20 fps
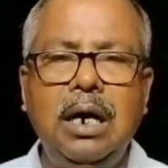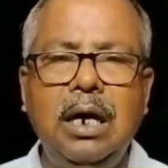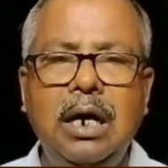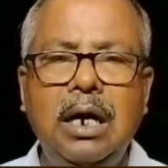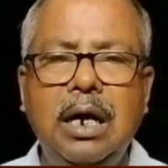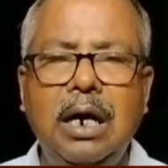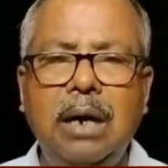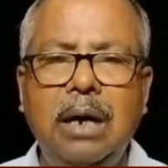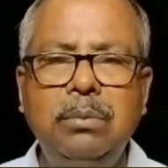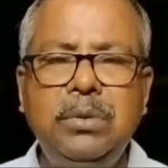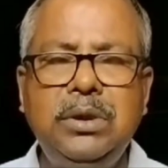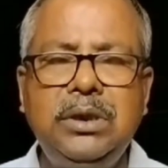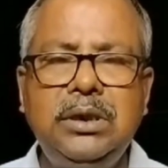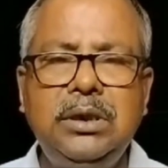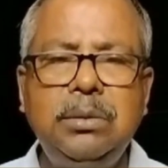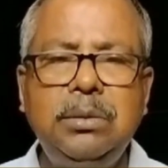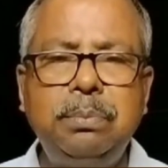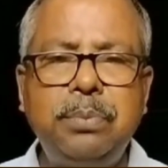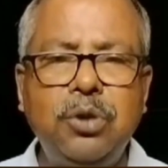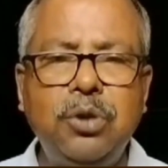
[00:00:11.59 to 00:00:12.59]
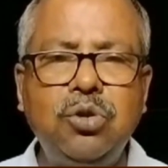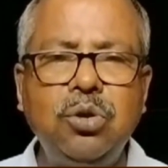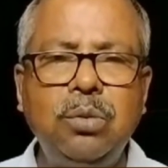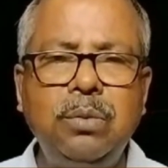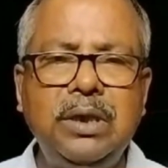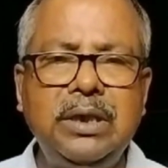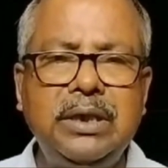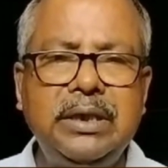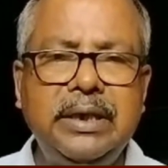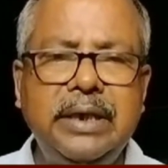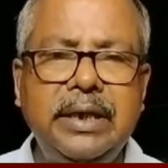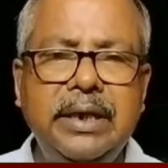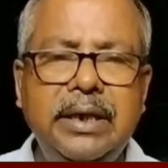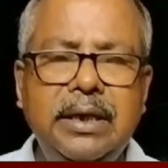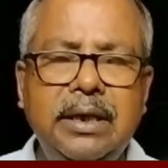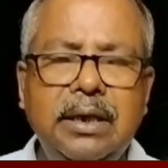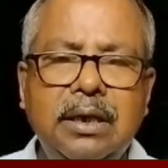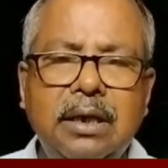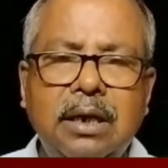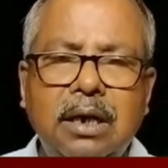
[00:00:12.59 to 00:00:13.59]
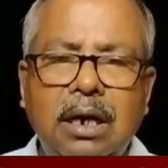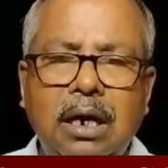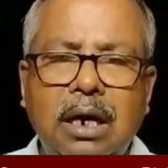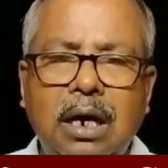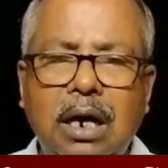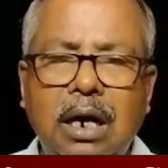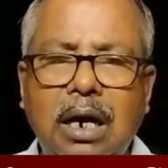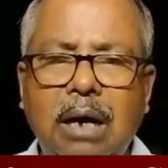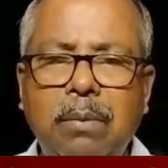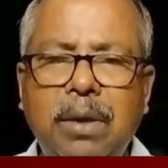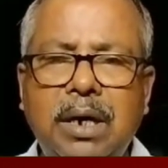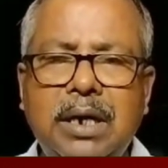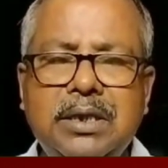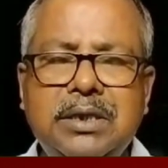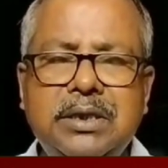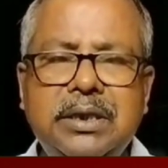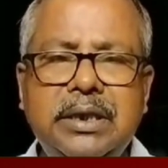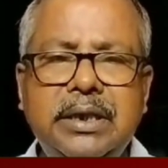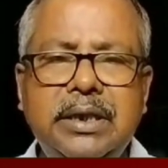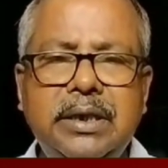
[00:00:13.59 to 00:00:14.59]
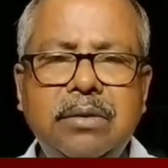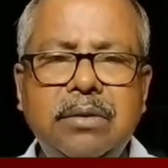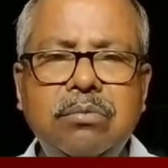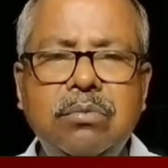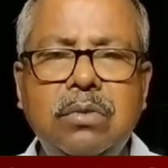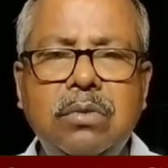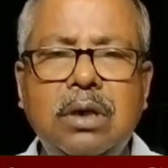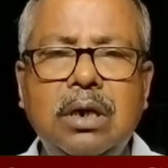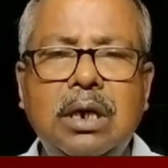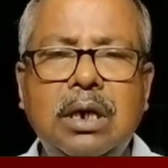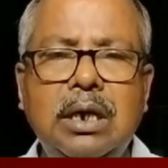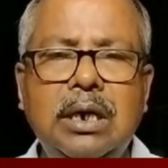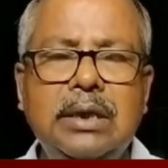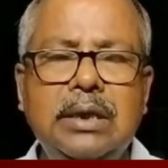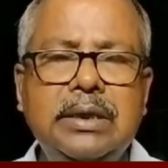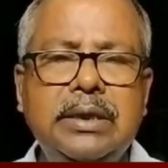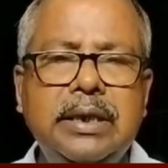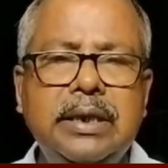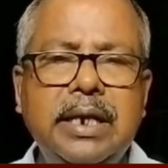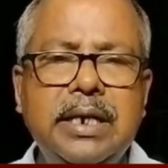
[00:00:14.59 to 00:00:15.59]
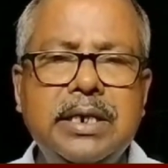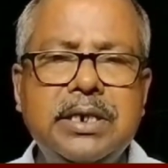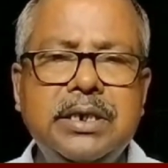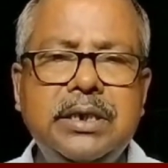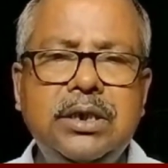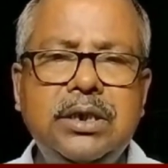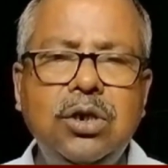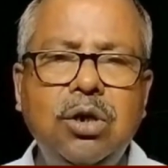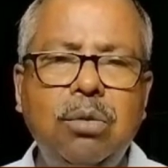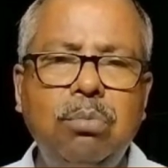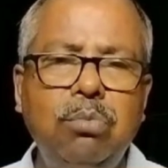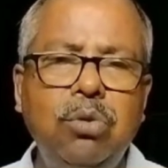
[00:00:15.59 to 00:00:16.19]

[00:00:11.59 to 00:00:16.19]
আমি প্রথমে গিয়ে আমার যে তিরাশি নম্বর